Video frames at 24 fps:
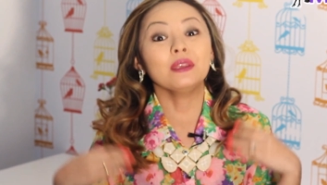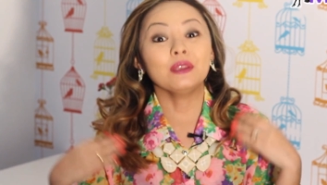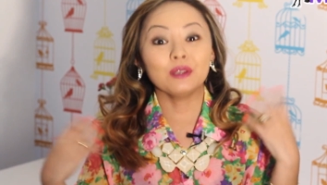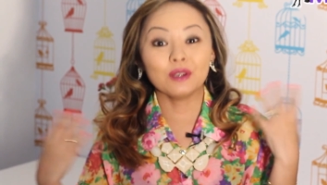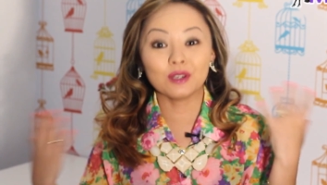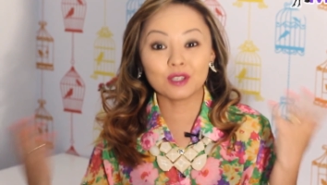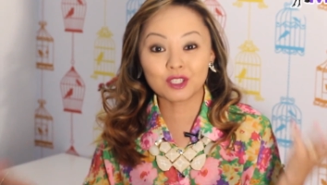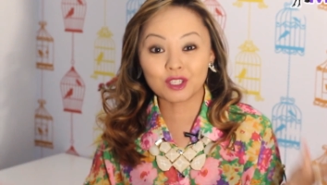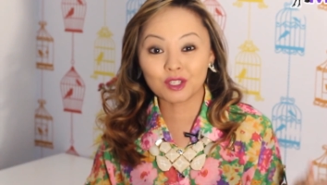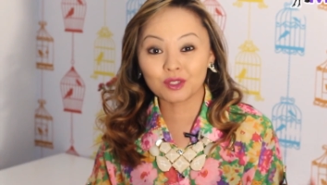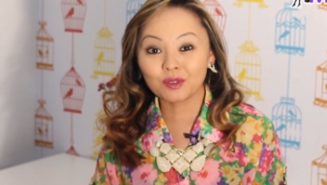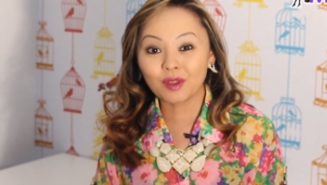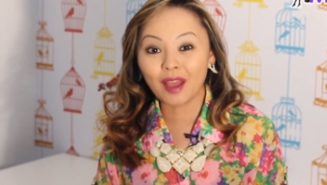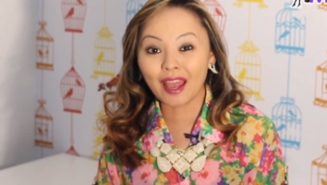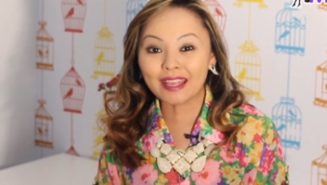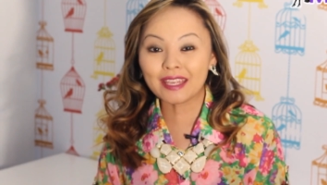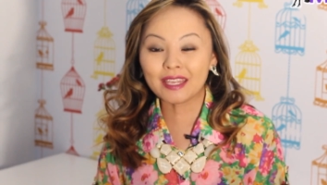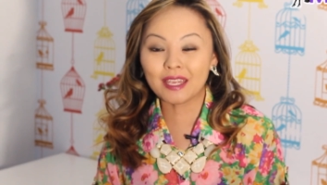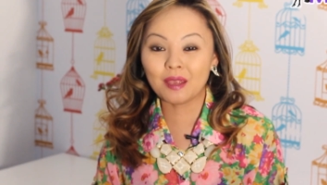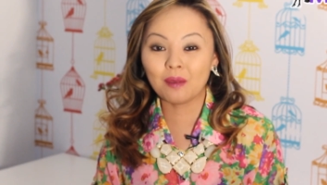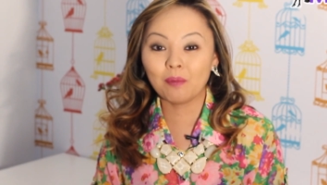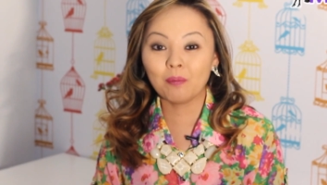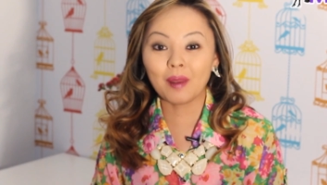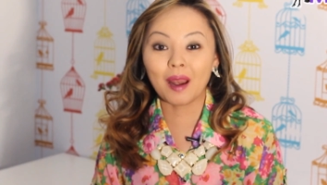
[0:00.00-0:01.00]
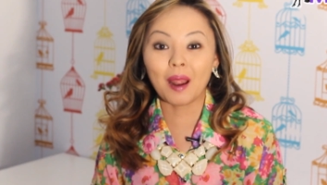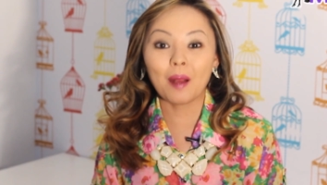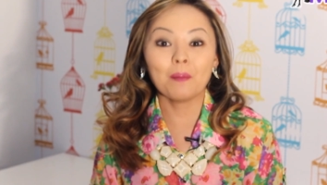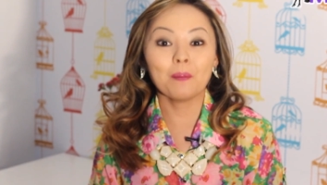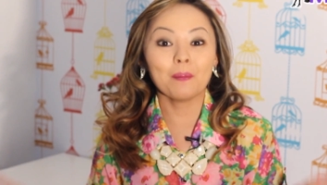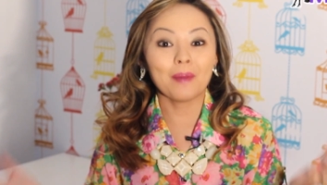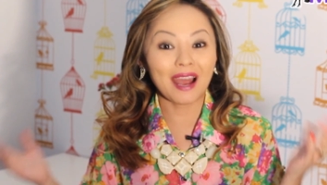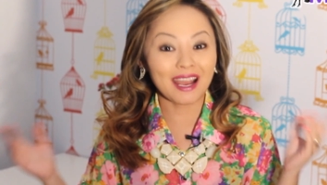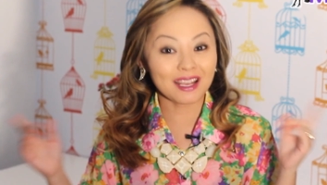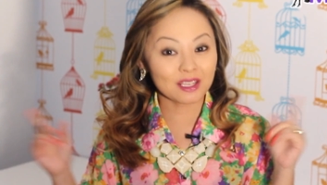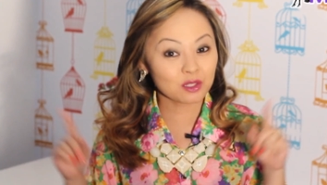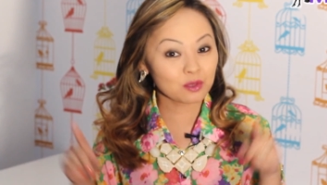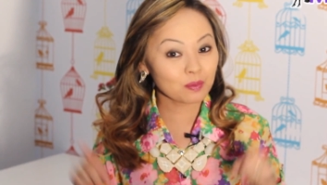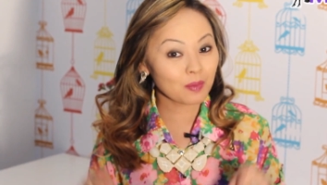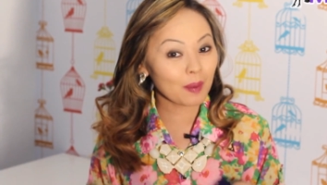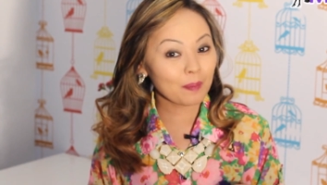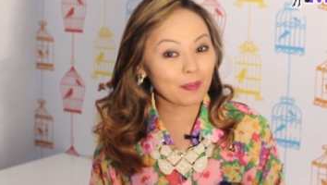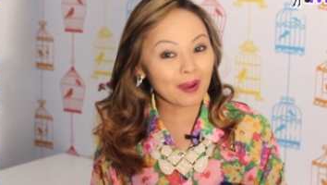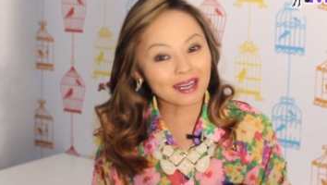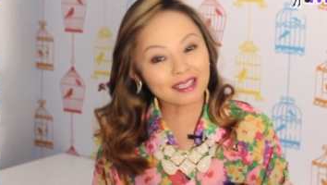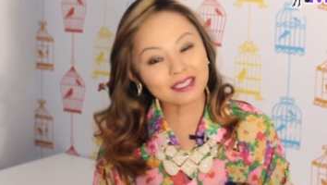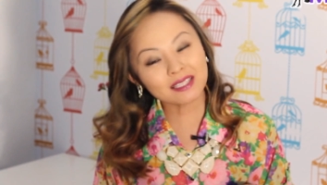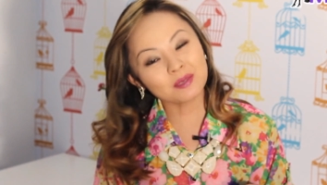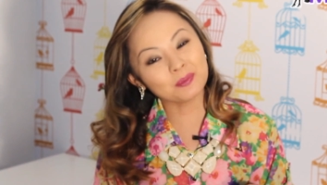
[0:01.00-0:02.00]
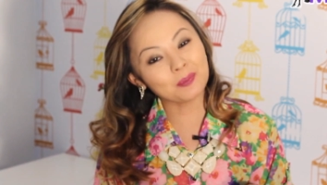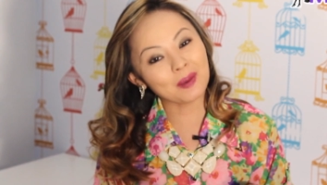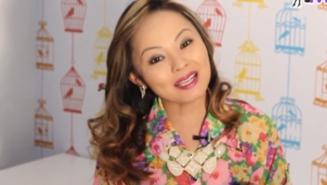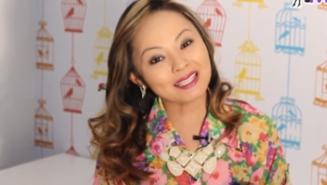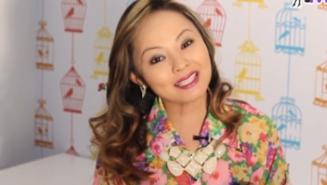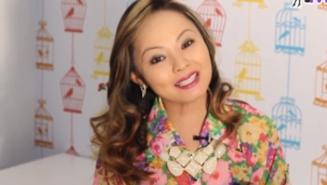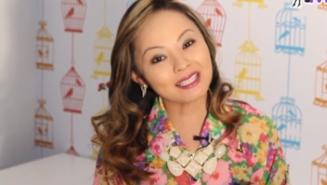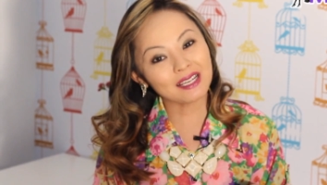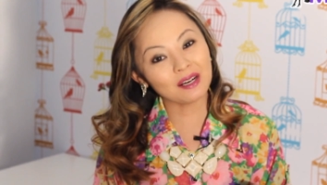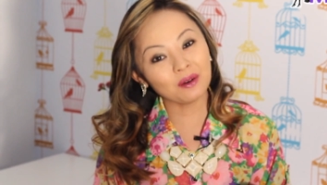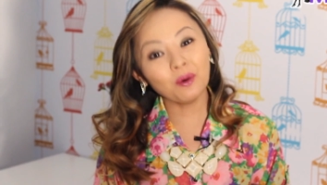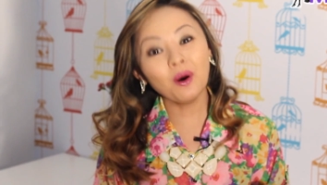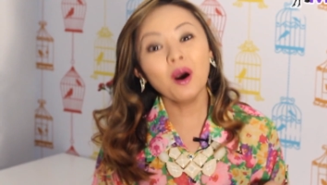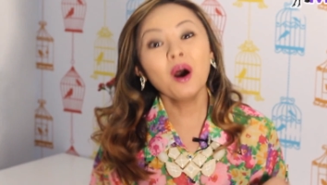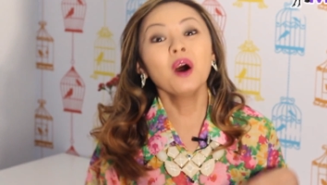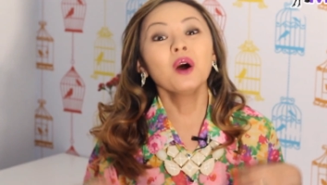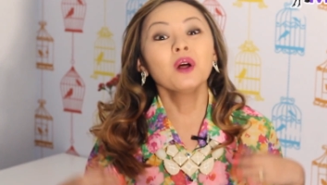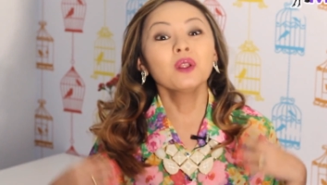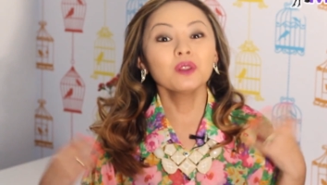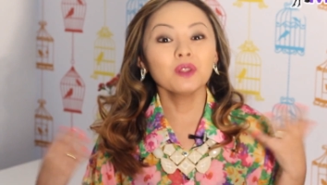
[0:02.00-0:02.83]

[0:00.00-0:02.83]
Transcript: E hoje eu tô aqui para mais uma participação